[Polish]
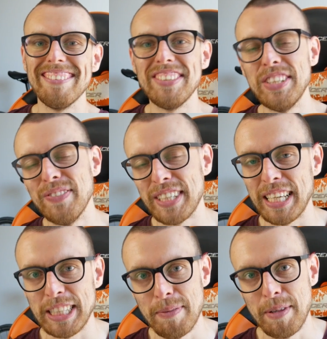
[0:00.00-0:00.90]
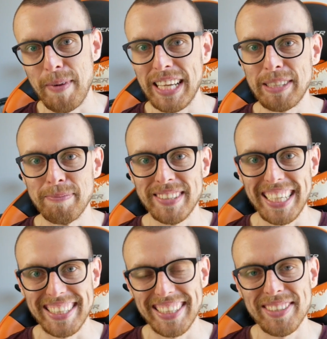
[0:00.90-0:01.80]
I widzimy się następnym razem.
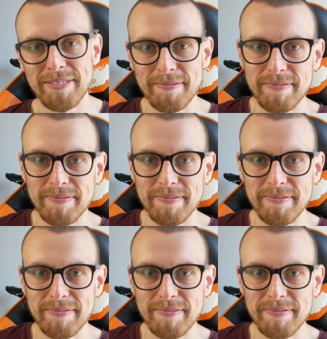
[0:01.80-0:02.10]
Cześć!